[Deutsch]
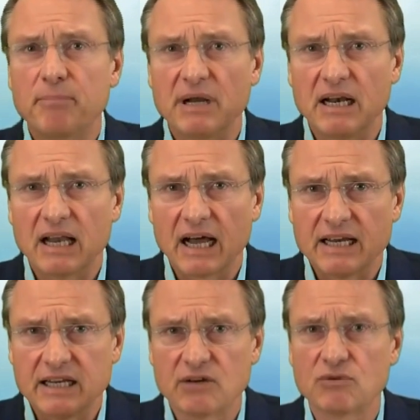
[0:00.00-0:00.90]

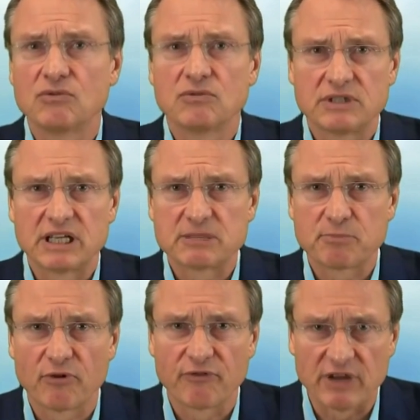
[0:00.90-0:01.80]
Beleidigung des
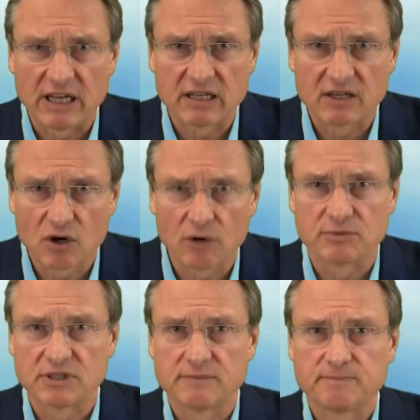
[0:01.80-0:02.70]
Propheten
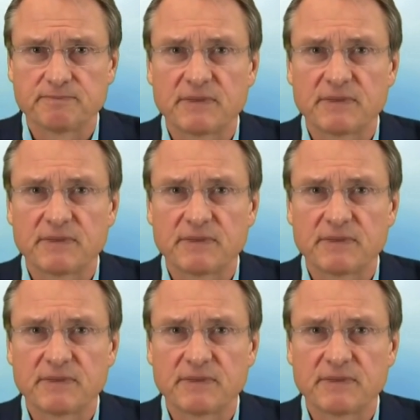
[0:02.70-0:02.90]
kommt.